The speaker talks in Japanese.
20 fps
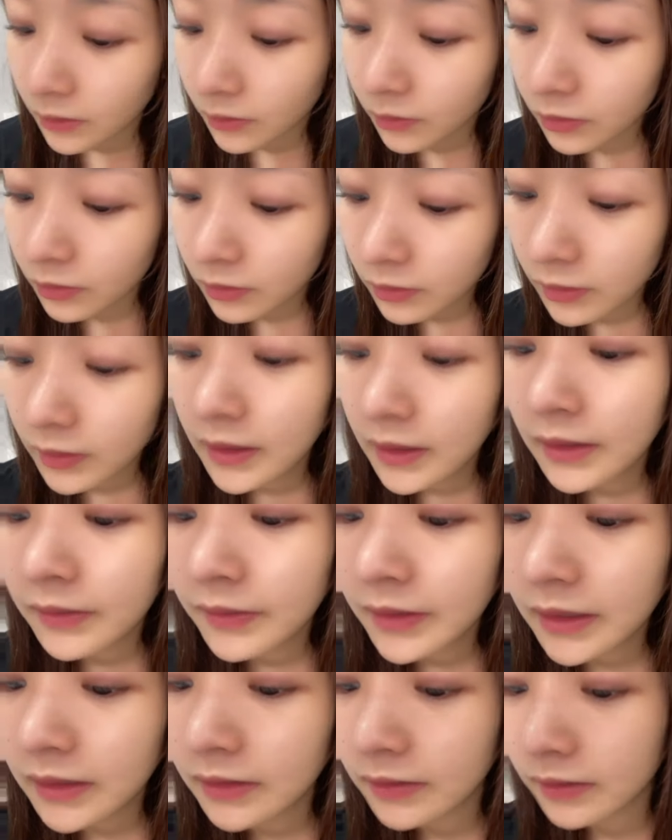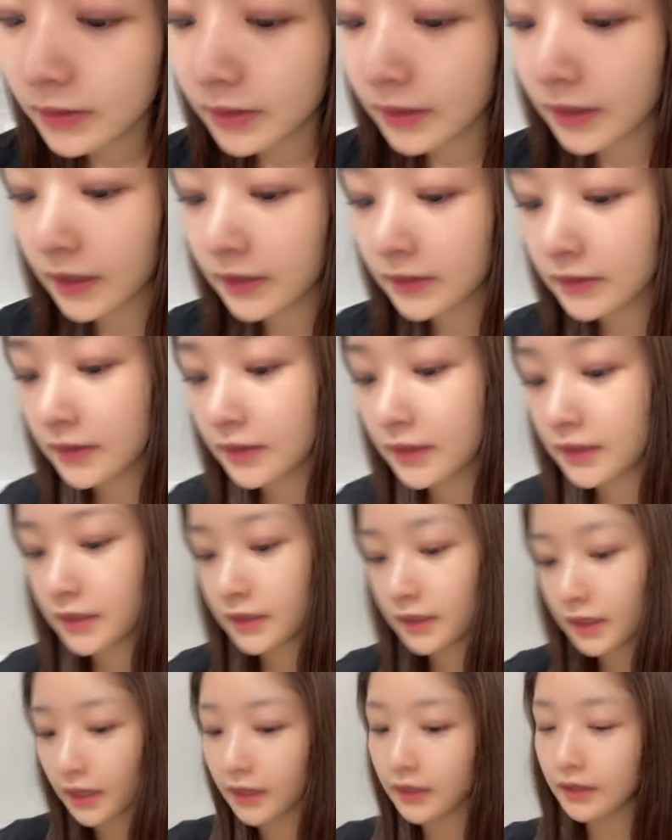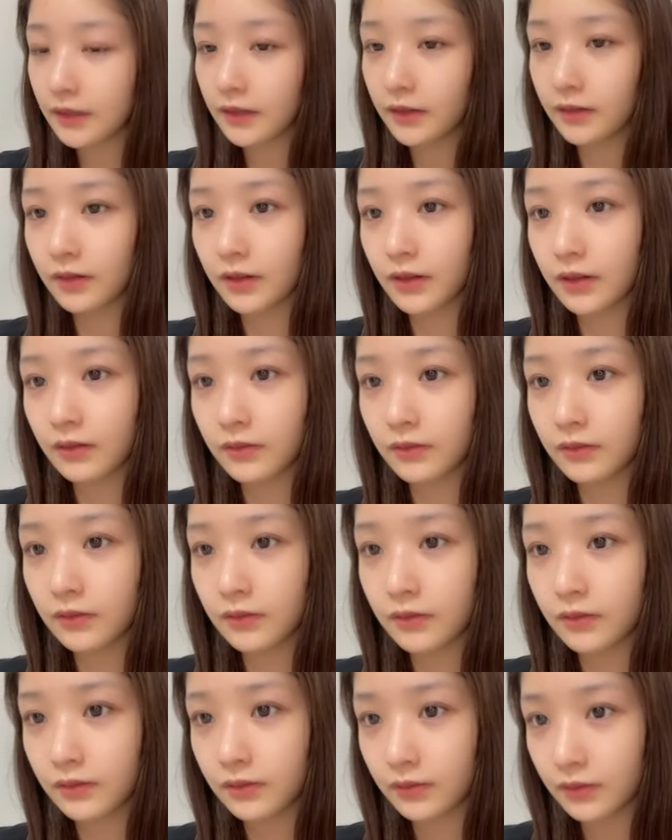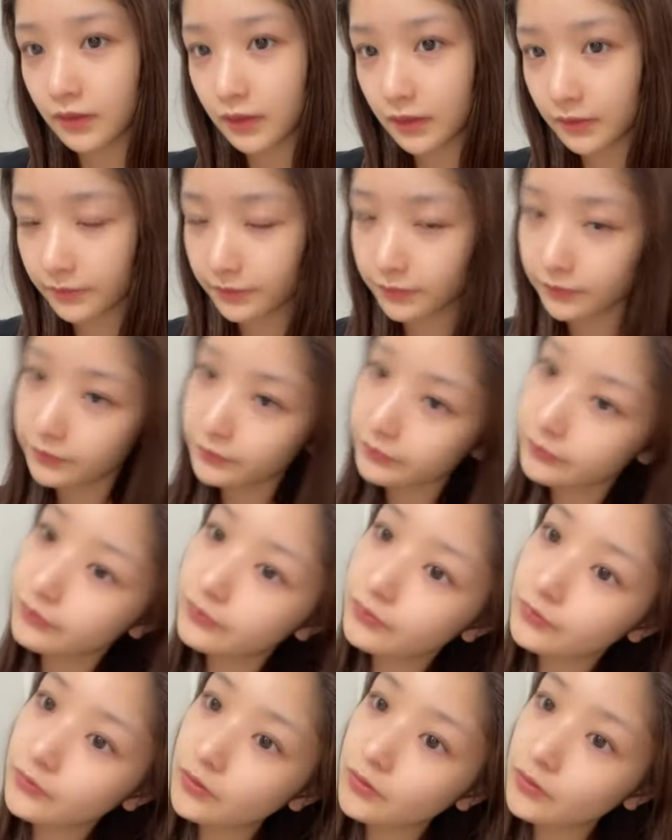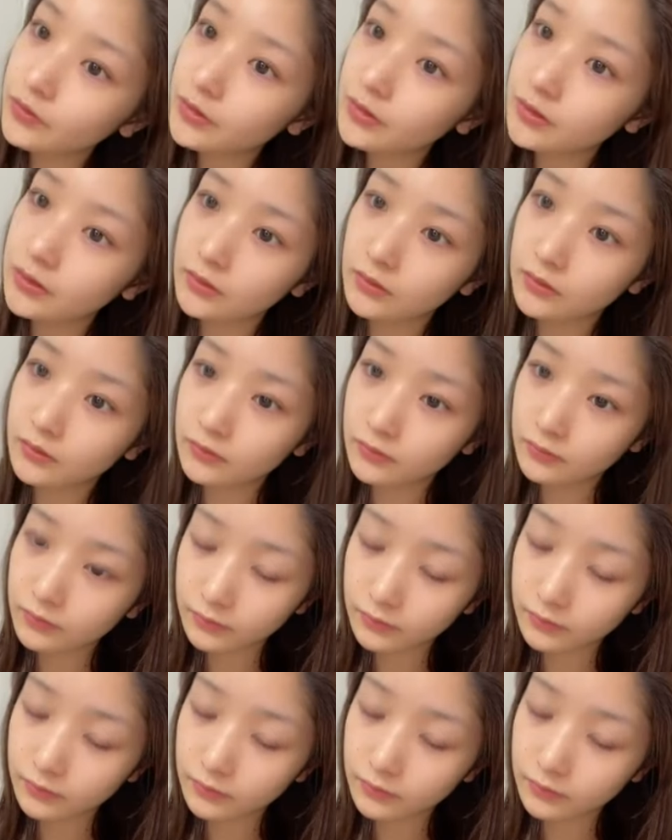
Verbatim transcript: ゴールデンウィークって感じしないんだよね本当にどうしよ